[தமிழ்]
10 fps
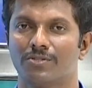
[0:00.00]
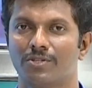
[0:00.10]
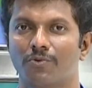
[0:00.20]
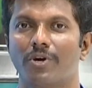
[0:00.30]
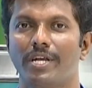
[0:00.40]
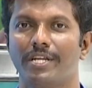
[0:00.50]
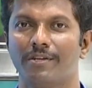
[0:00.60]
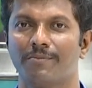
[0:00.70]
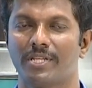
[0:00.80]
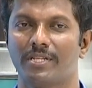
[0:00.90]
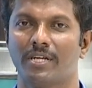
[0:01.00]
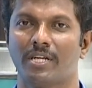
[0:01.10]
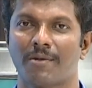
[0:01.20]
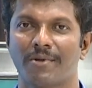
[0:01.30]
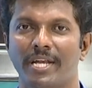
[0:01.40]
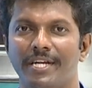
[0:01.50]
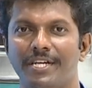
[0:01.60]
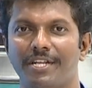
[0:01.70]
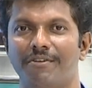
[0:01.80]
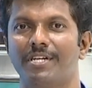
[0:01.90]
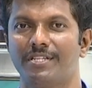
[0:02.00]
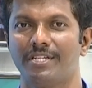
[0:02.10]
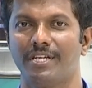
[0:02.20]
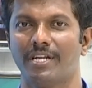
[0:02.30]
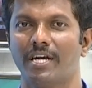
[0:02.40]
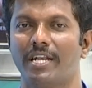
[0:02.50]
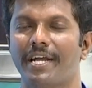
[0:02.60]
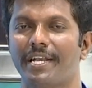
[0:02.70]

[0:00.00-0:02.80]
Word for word: ஸோ இந்த ஓஎல்டி என்ன பார்த்தீங்கன்னா நார்மலாக எல்இடி டிவி e எடுத்துட்டிங்கன்னா